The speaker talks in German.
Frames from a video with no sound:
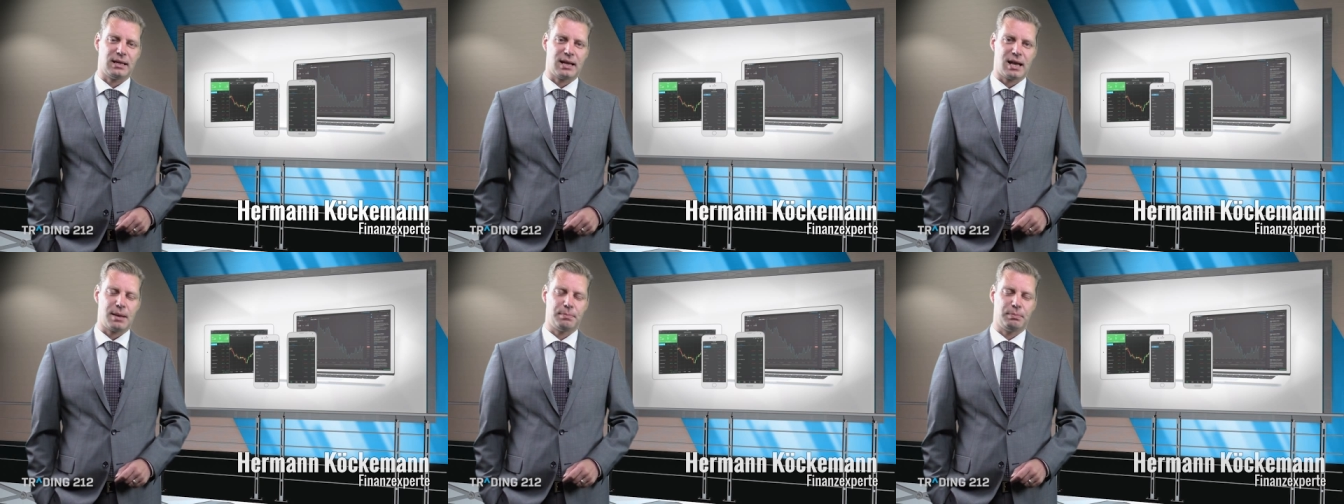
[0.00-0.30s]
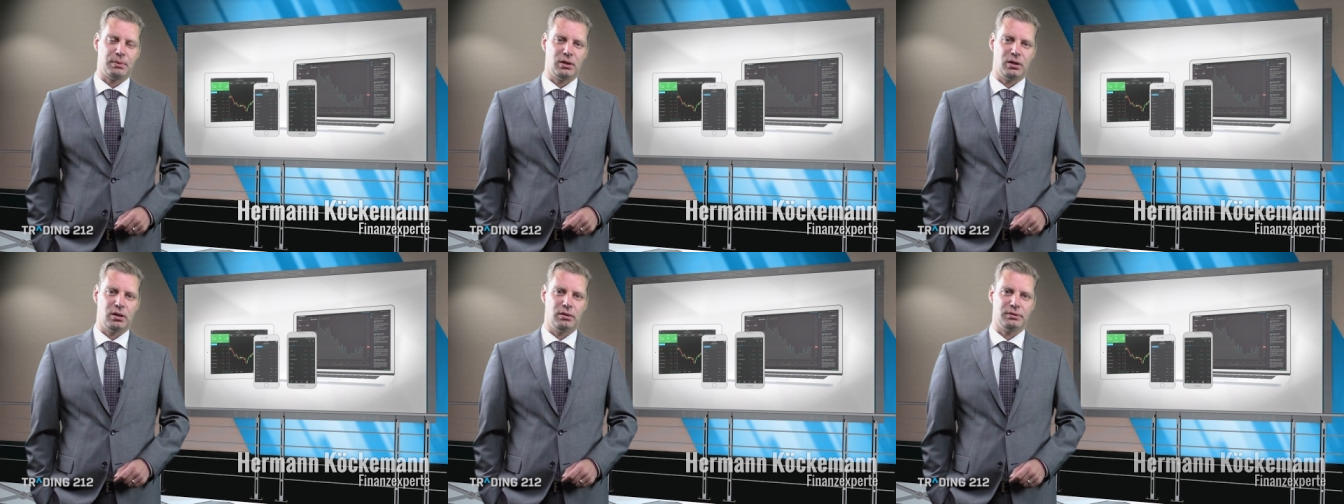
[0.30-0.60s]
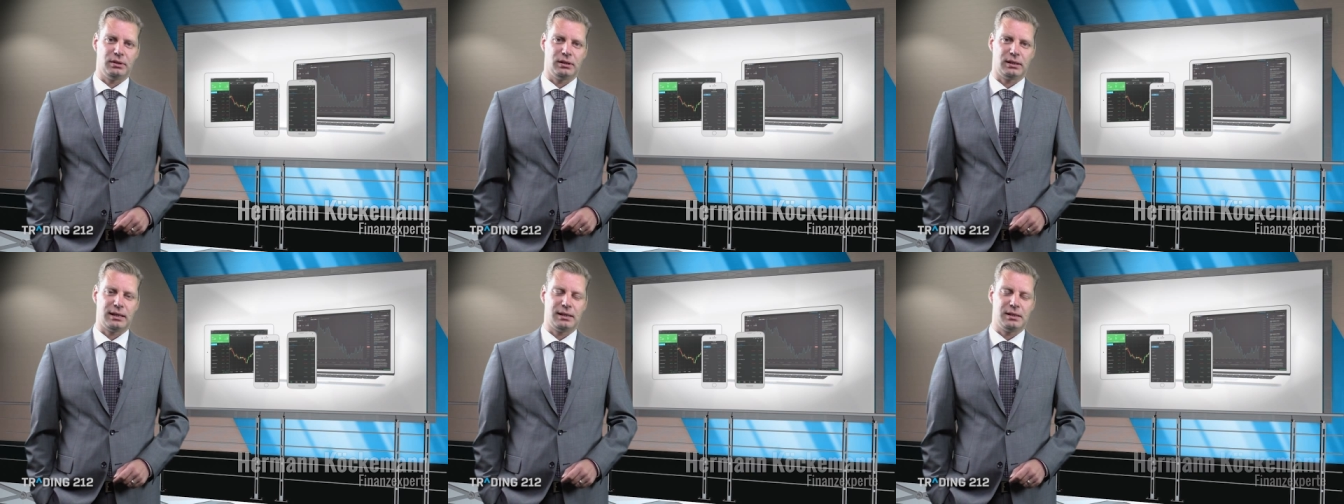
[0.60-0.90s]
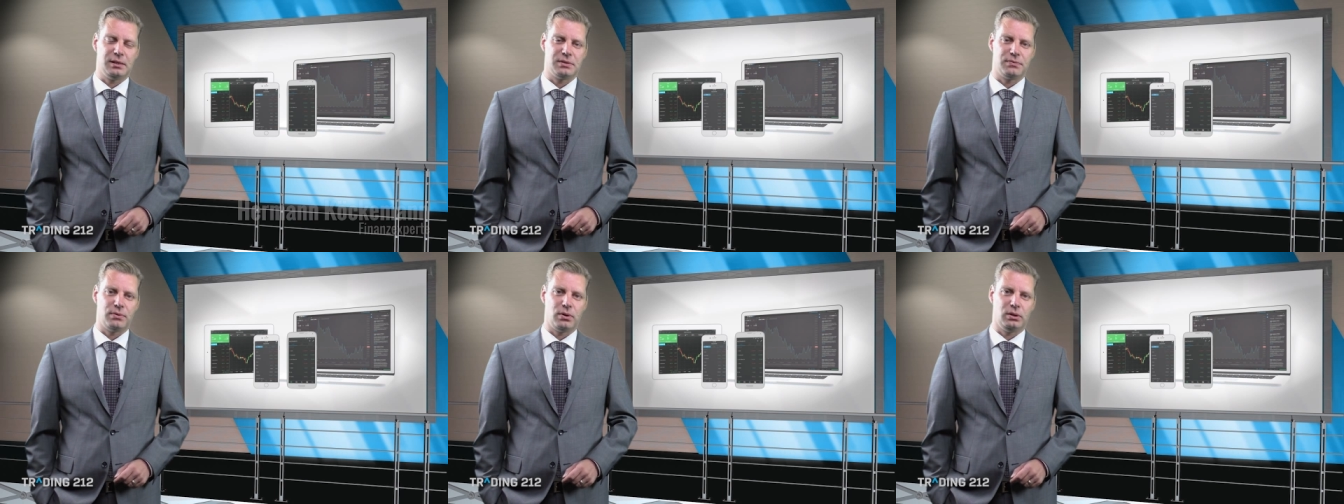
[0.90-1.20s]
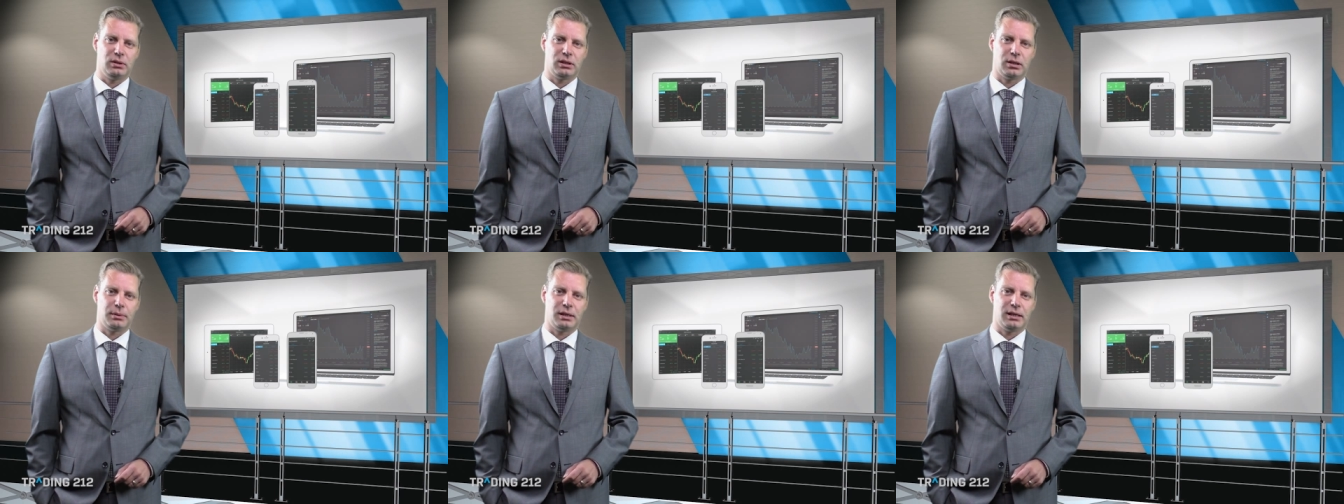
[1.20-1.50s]
der abgelaufenen
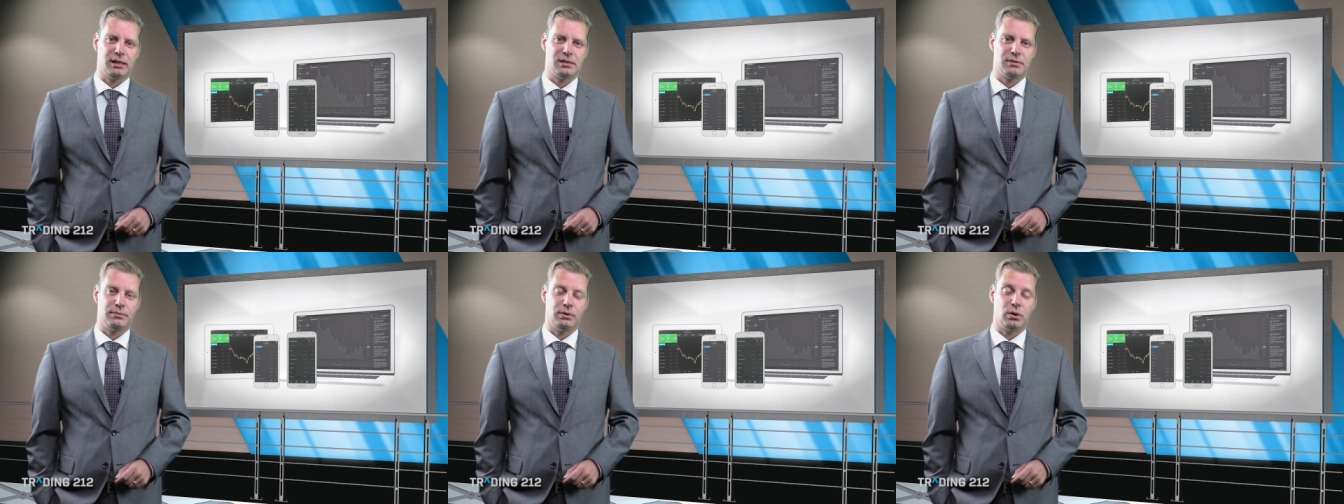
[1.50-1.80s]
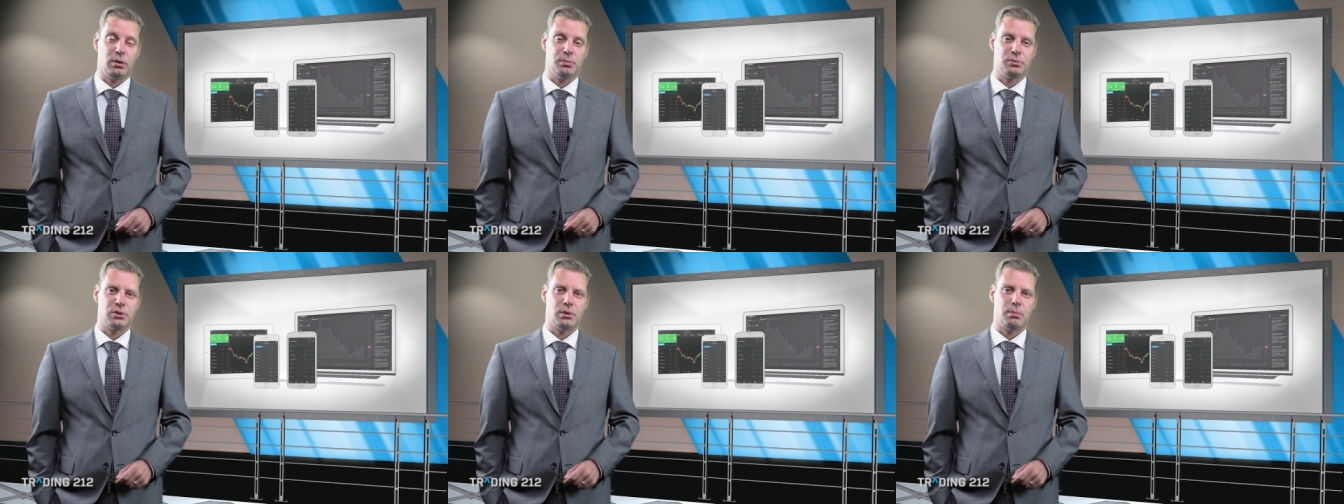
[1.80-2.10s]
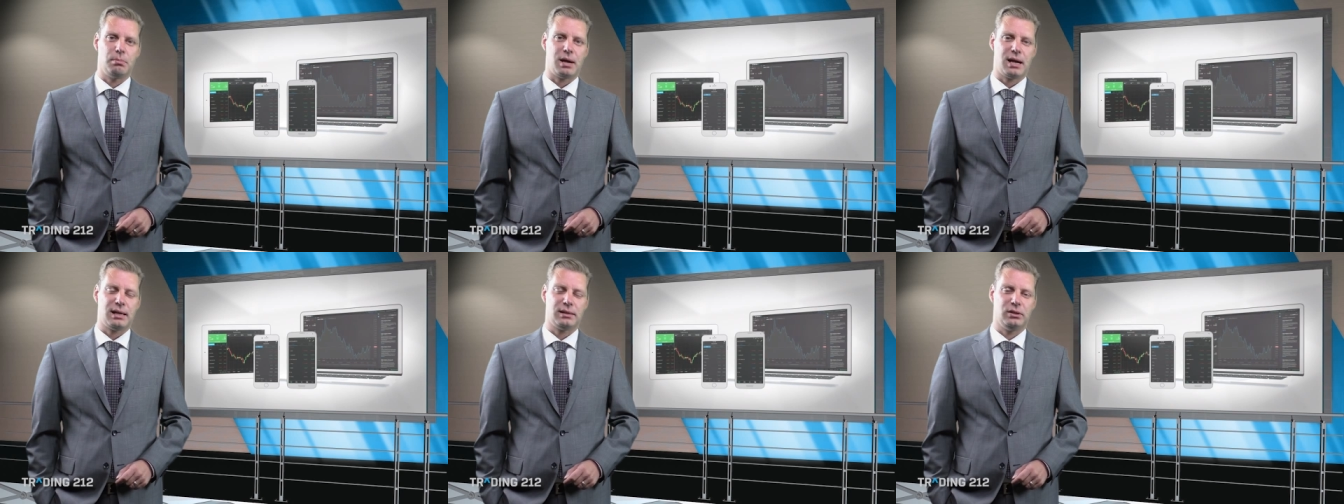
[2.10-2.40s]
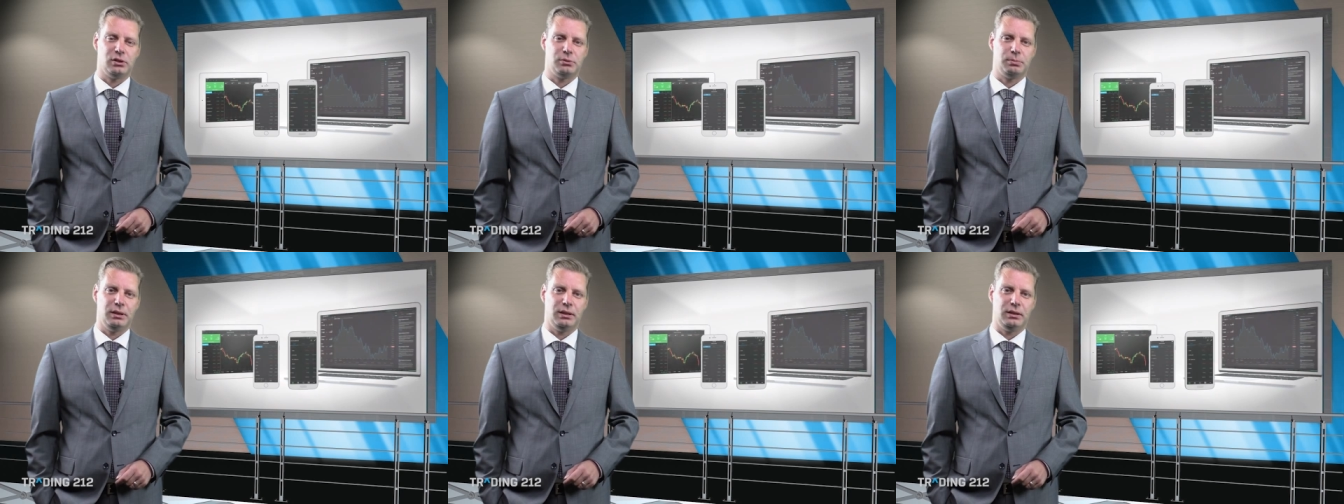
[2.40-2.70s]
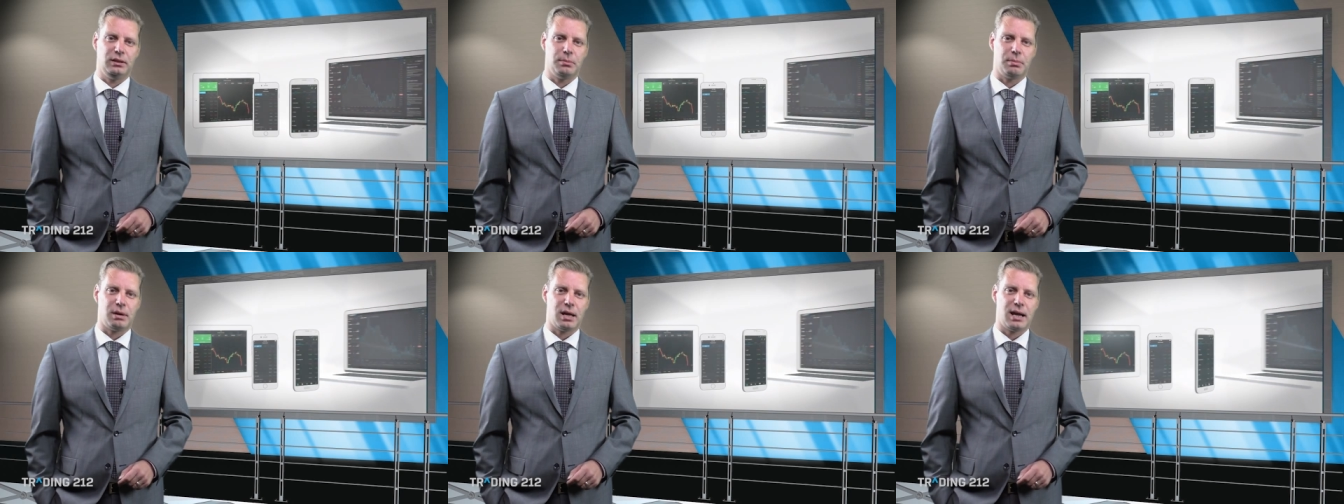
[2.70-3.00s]
Handelswoche und damit herzlich willkommen zum Marktausblick
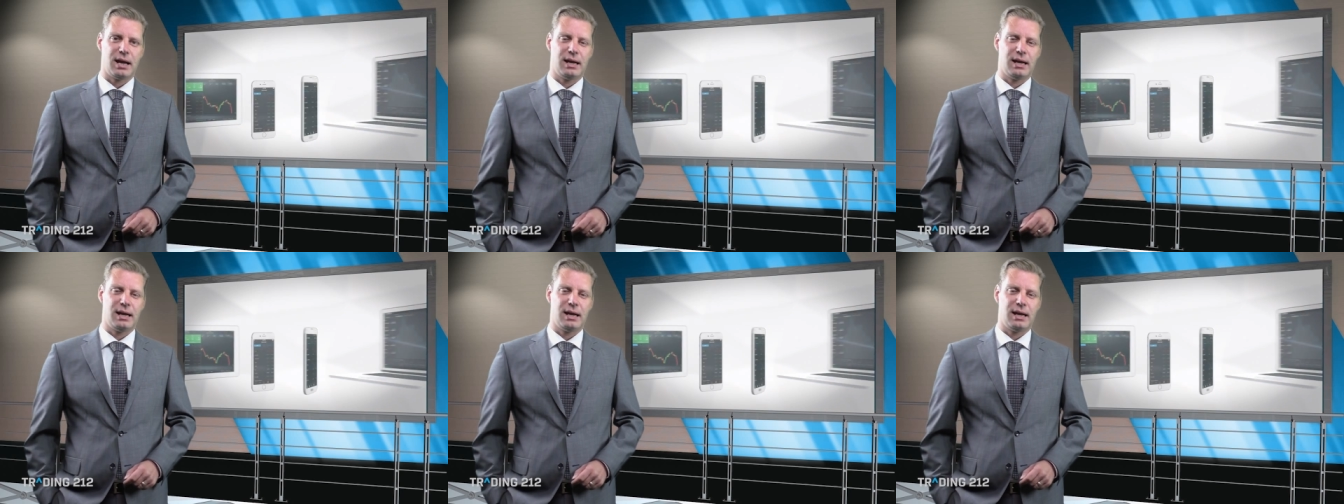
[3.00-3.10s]
hier bei